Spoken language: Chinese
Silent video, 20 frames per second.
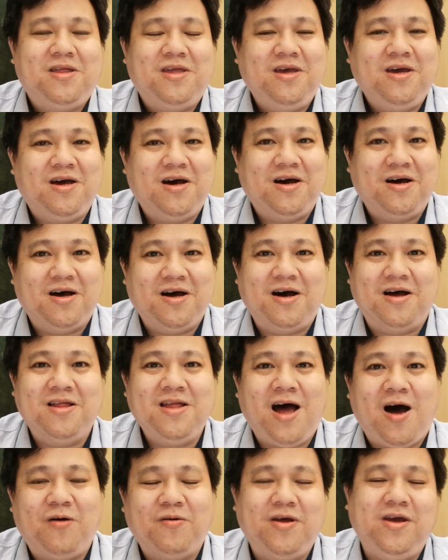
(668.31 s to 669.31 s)
一个很
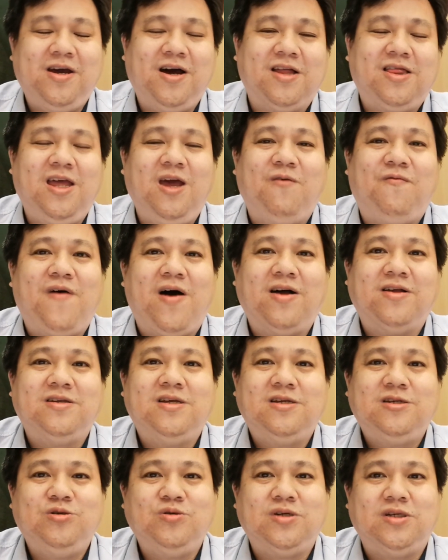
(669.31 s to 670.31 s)
好的一个地方，
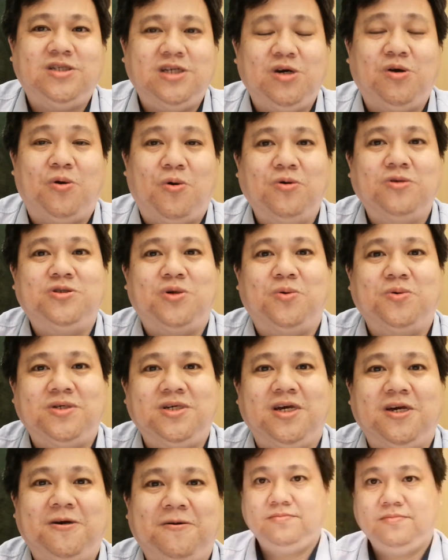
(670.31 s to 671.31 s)
就是金融中
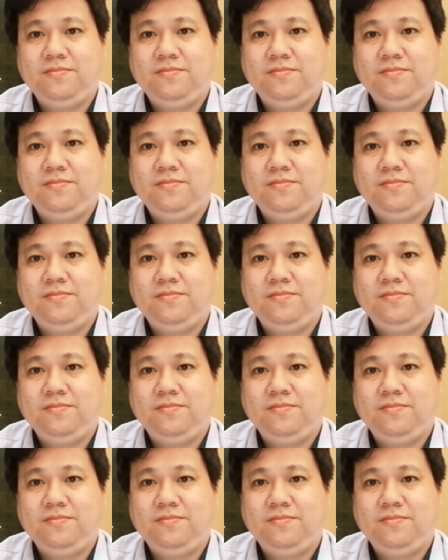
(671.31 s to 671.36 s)
心。